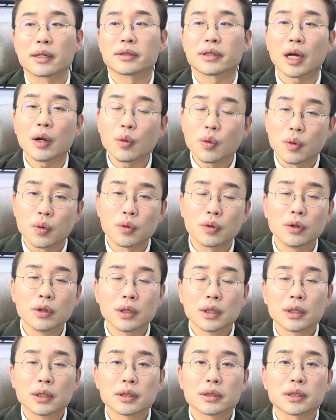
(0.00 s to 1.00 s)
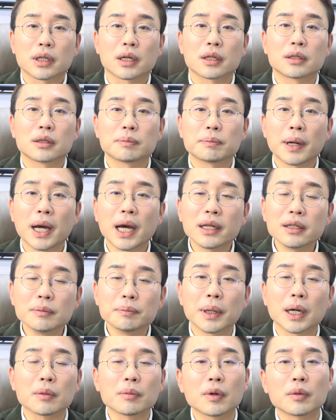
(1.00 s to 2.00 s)
잘 사고 잘
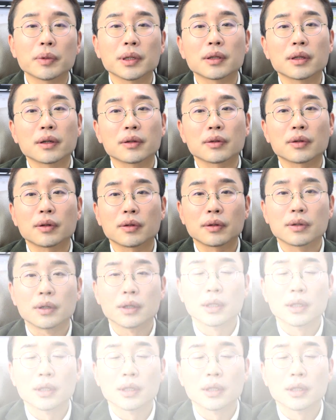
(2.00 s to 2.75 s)
파는 방법에 대해서